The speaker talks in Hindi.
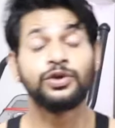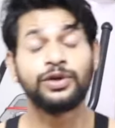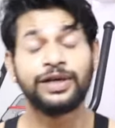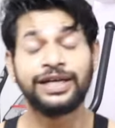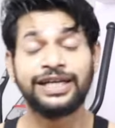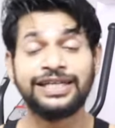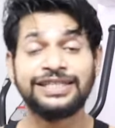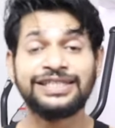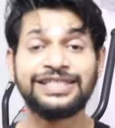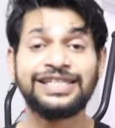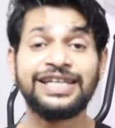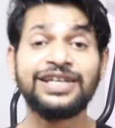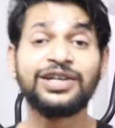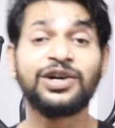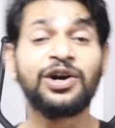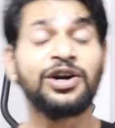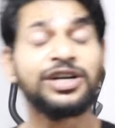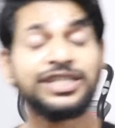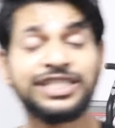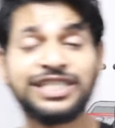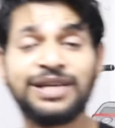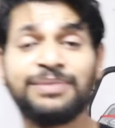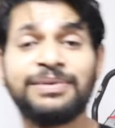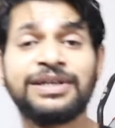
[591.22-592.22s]
तो इसी
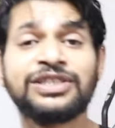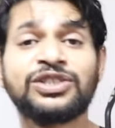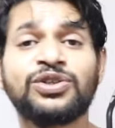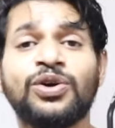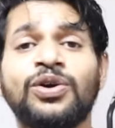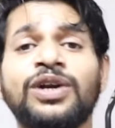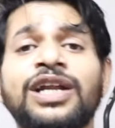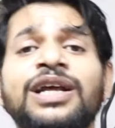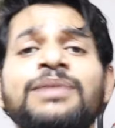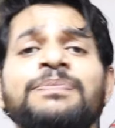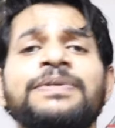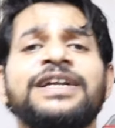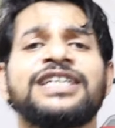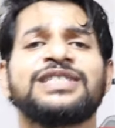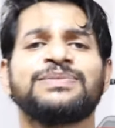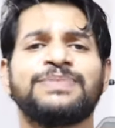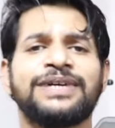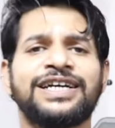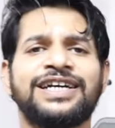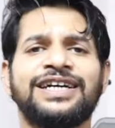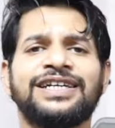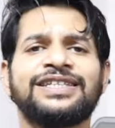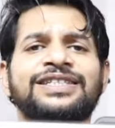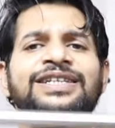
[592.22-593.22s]
रॉड से मैं शोल्डर प्रेस
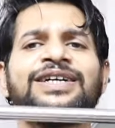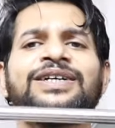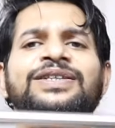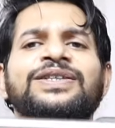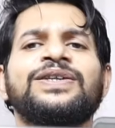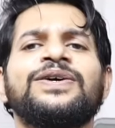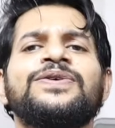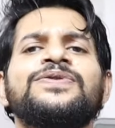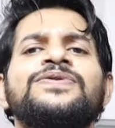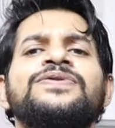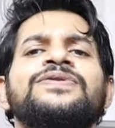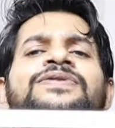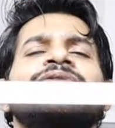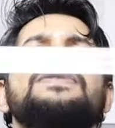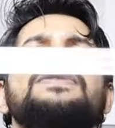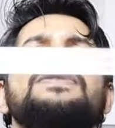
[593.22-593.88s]
भी कर सकता हूँ